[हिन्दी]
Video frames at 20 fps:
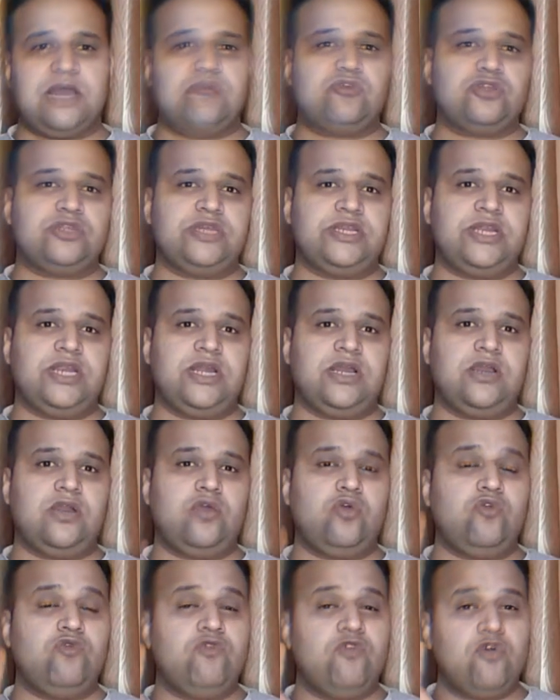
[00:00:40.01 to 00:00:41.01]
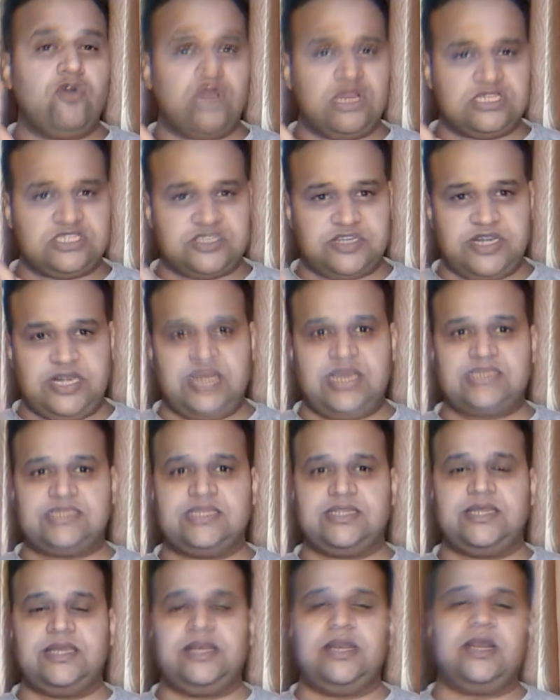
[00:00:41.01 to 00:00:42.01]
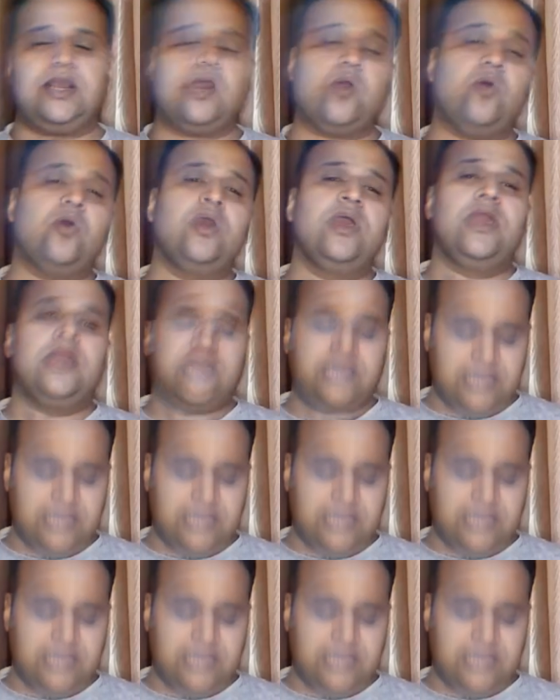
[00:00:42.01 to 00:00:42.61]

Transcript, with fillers: आपको देने लगा हूँ वो ऑस्ट्रेलिया से देने लगा हूँ